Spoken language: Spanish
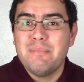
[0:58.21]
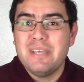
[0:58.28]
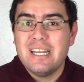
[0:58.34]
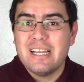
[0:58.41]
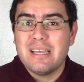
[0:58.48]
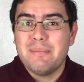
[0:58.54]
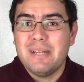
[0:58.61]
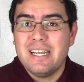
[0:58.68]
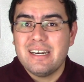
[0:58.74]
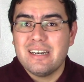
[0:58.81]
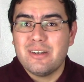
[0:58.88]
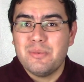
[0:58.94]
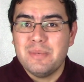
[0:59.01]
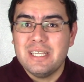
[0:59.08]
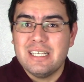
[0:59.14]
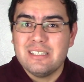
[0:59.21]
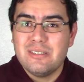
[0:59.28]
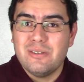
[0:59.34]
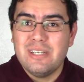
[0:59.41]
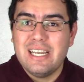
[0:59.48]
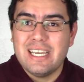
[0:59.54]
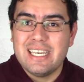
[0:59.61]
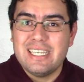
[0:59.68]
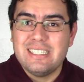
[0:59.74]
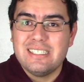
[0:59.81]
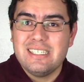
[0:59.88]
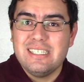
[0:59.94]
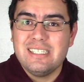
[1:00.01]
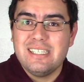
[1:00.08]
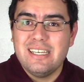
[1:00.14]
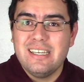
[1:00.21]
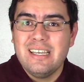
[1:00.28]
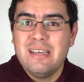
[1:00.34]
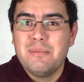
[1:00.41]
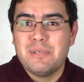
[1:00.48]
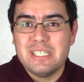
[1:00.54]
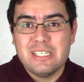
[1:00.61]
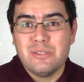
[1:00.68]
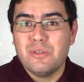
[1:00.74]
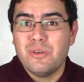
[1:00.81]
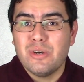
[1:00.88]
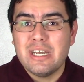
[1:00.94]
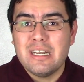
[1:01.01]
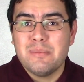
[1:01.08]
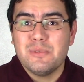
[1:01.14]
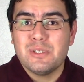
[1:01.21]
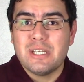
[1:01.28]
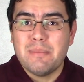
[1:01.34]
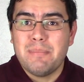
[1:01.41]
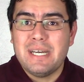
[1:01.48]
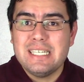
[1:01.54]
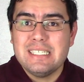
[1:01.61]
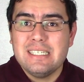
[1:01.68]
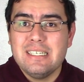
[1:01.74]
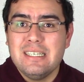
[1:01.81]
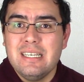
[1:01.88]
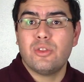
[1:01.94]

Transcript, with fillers: mira qué mala recomendación la que hiciste, pues eso no queremos que pase.